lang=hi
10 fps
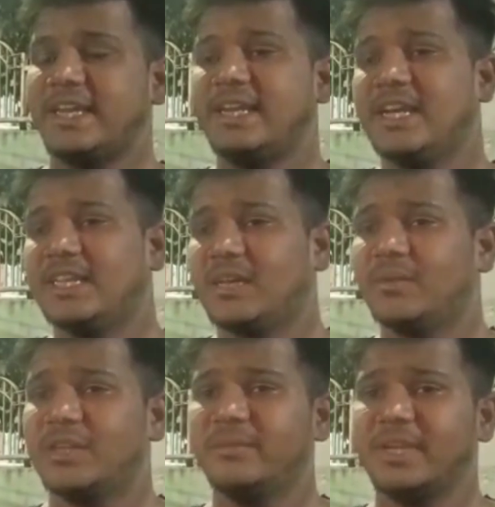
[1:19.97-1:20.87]
अकेला था
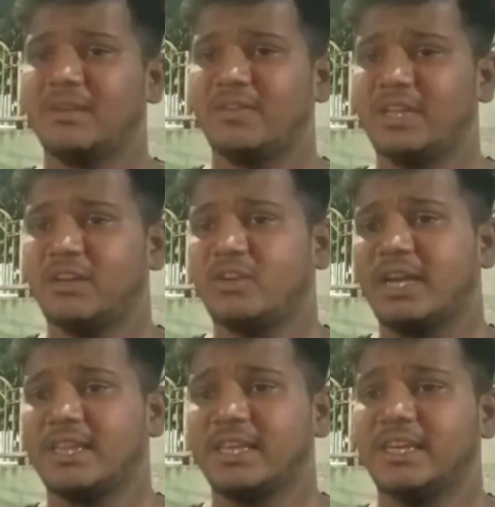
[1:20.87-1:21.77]
बल्कि मेरा फ़ायदा
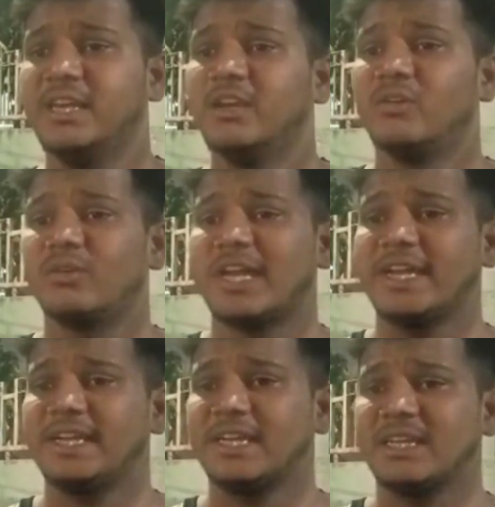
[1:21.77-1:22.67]
उठा लिए उठा
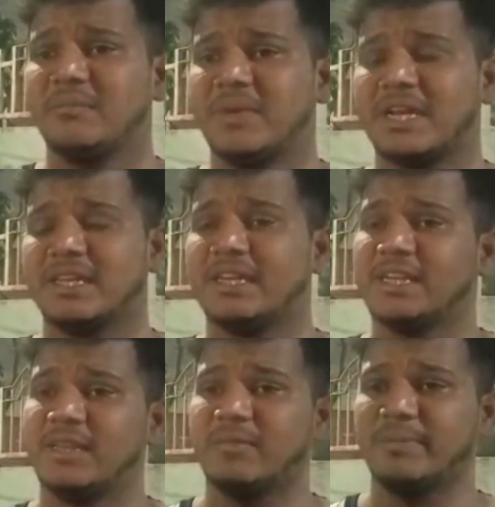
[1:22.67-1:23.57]
के डगलम डागली
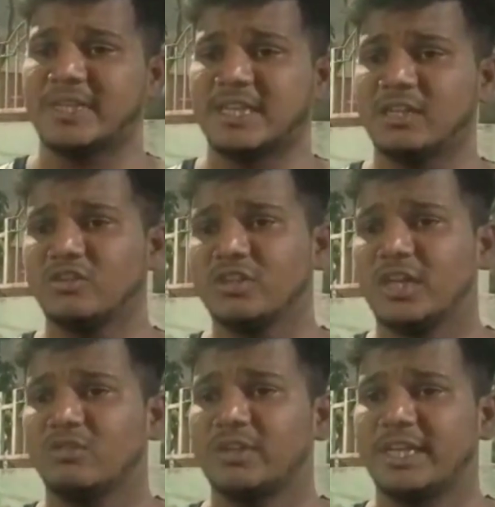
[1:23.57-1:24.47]
कर दिए मैं पहचान तो
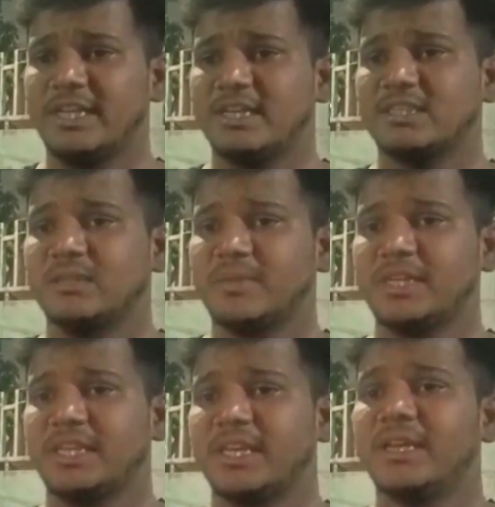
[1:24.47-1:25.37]
ना को डेली
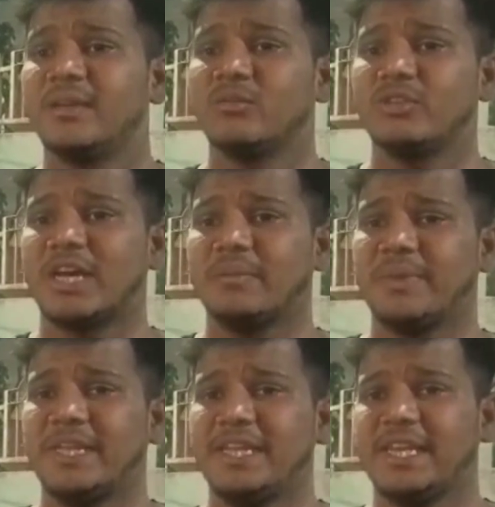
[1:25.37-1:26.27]
कस्टमर से उधार
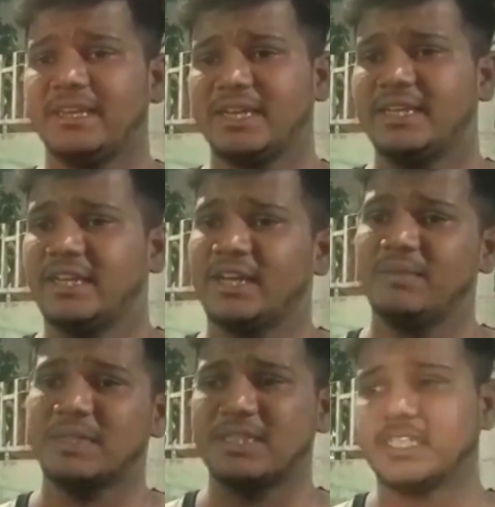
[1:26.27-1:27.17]
पी ले के करने
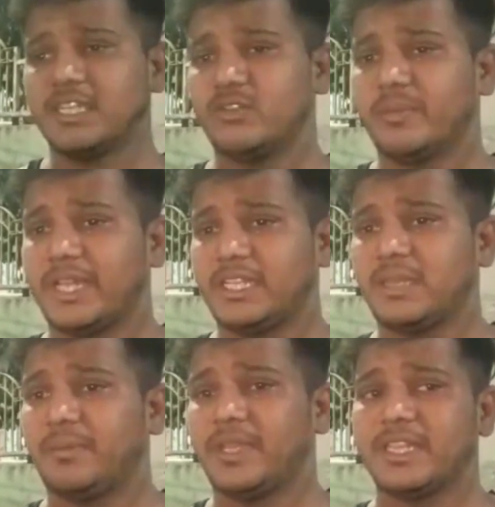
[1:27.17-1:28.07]
वाले बच्चे थे वो पहले
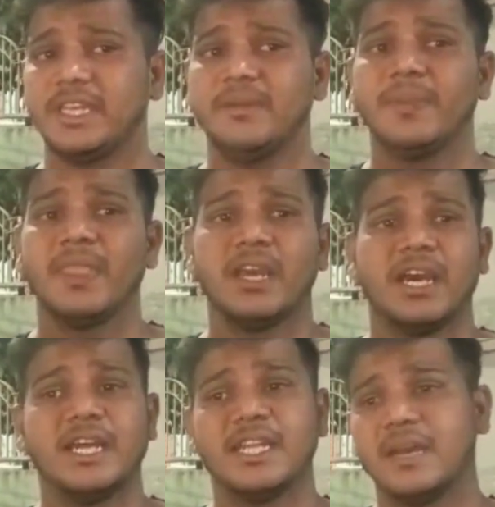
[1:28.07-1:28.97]
से पीते
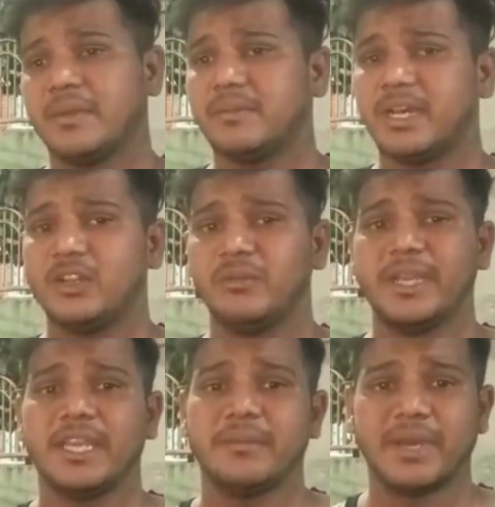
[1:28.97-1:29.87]
हाँ नामा मालूम
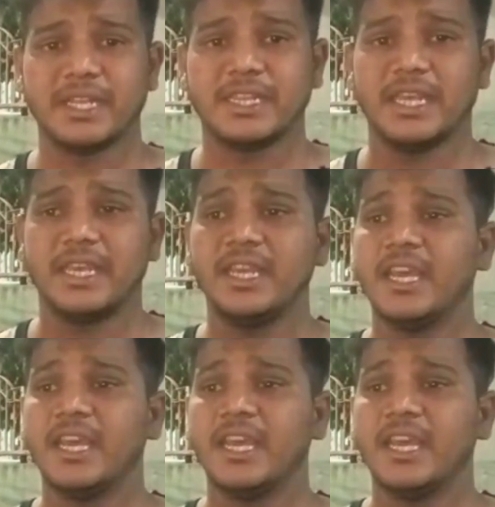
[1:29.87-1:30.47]
है हिमात है